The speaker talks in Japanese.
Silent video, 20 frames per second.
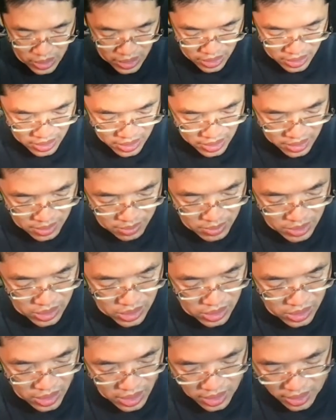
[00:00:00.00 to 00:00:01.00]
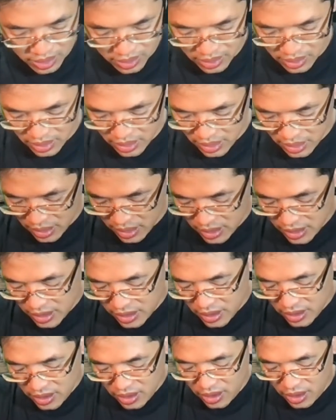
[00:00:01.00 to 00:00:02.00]
買いました。はい、
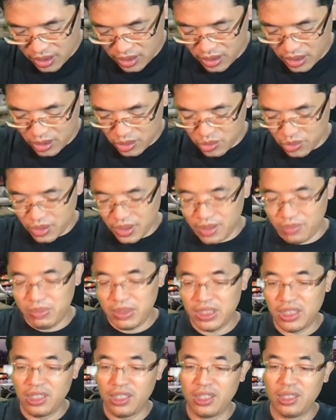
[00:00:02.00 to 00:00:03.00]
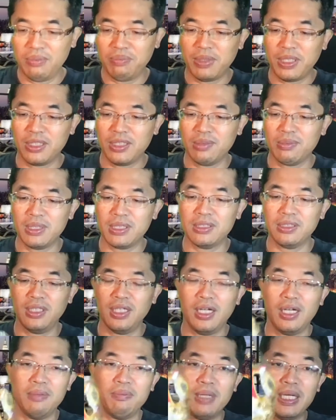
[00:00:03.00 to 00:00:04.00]
あとね、見切り品いっぱい来ますね。
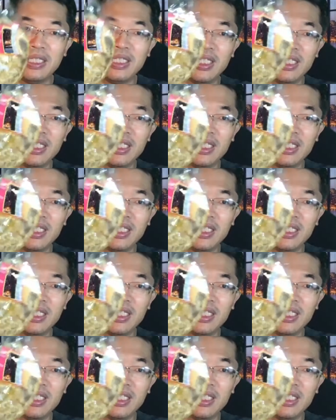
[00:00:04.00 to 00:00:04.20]
はい、バナ